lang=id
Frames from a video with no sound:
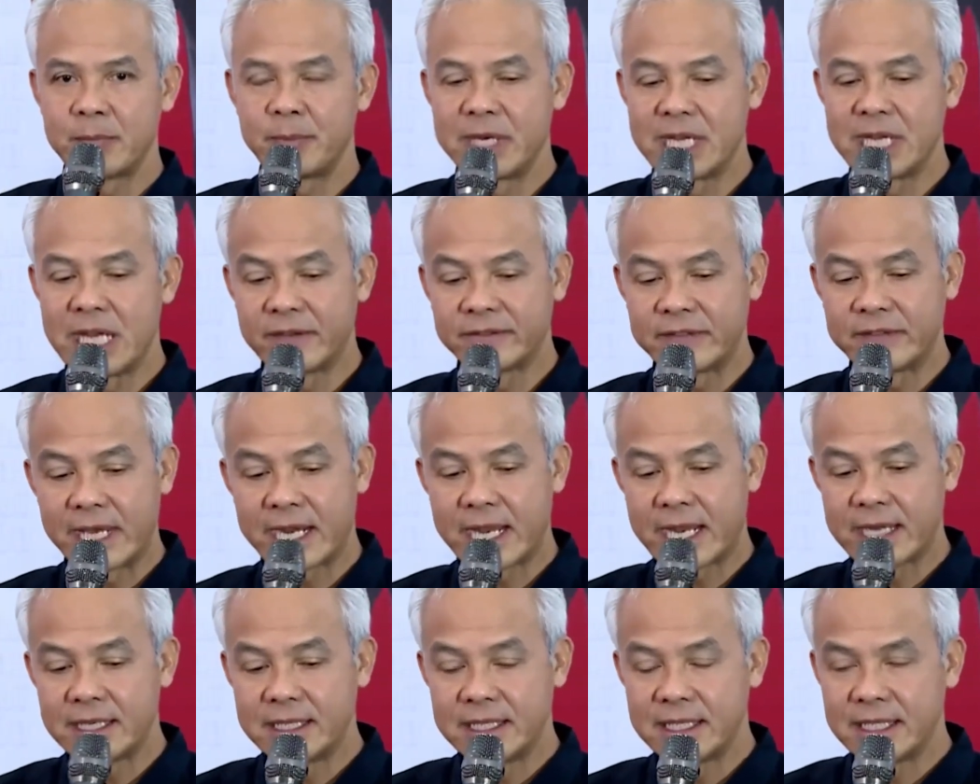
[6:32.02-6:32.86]
Dari
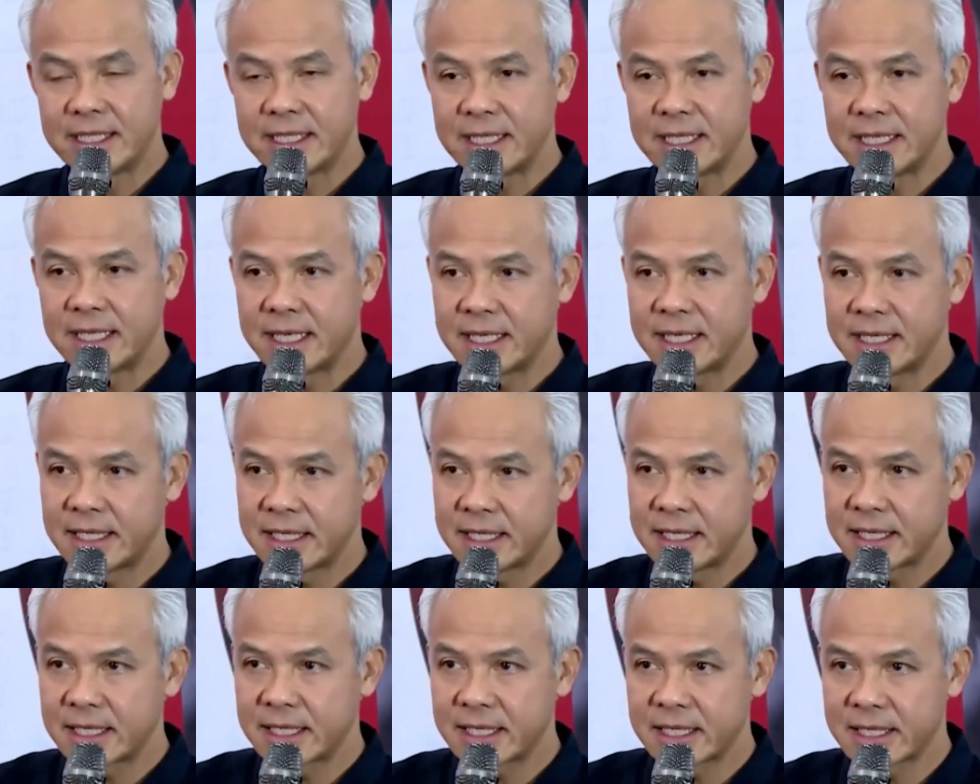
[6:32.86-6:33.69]
pendaftaran di
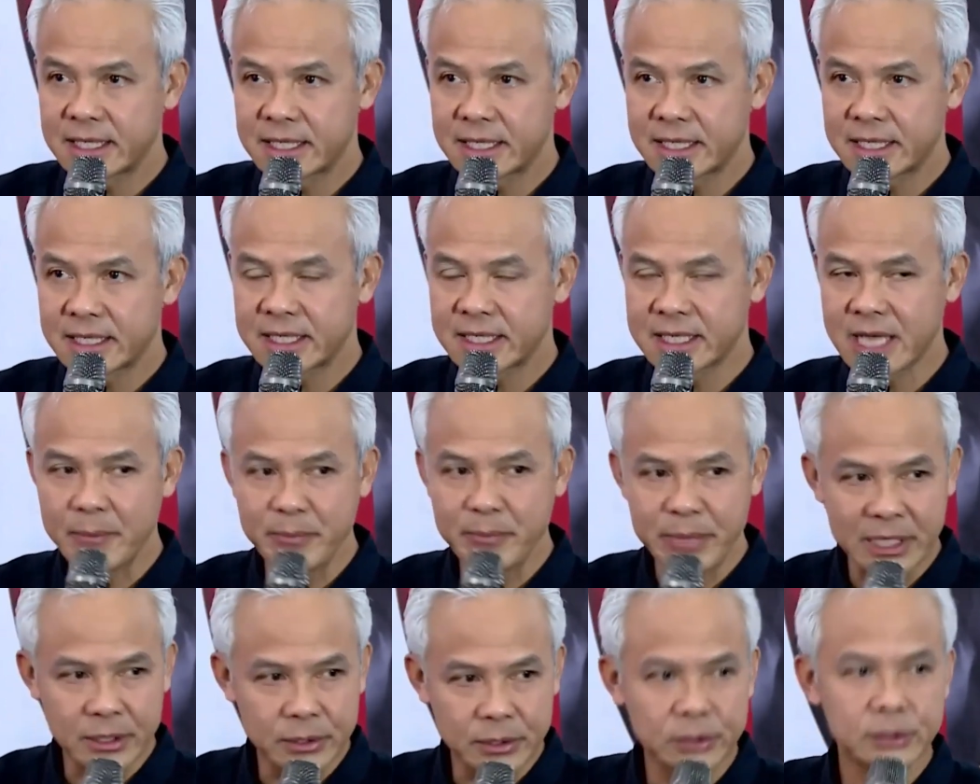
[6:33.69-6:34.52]

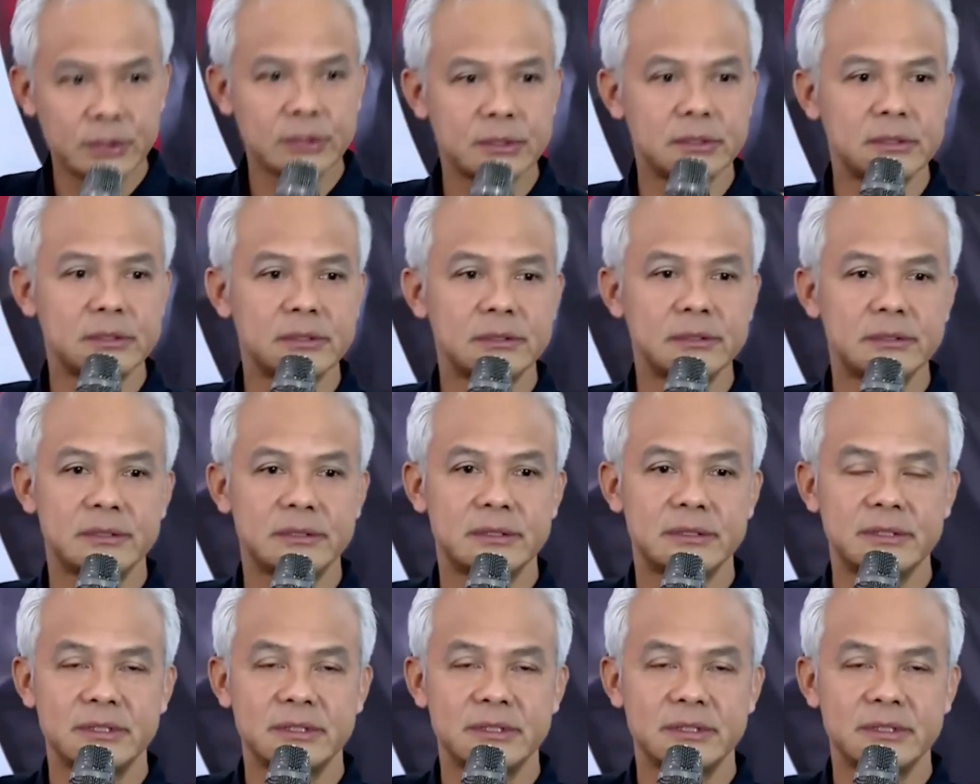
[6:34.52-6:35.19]
KPU